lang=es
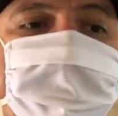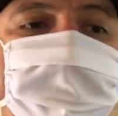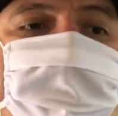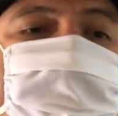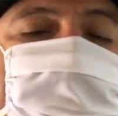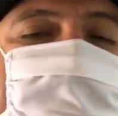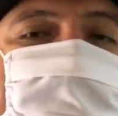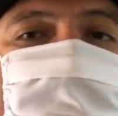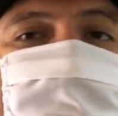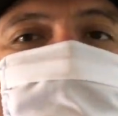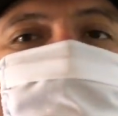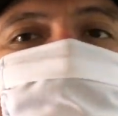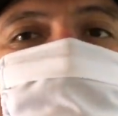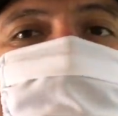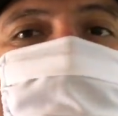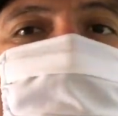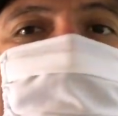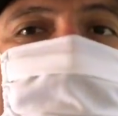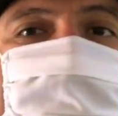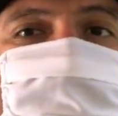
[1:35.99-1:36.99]
y ahorita es
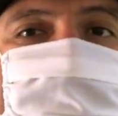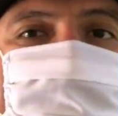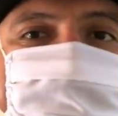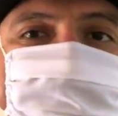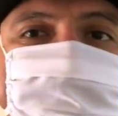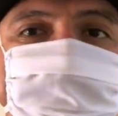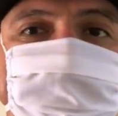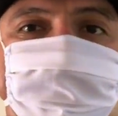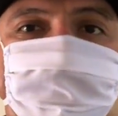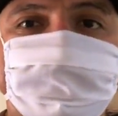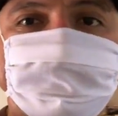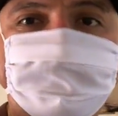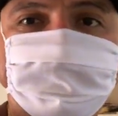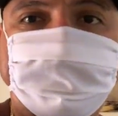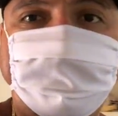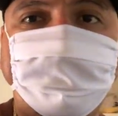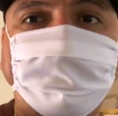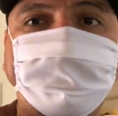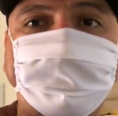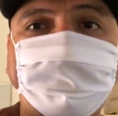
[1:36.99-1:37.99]
cuando la gente se va a empezar a
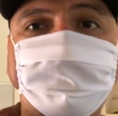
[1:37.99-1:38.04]
volver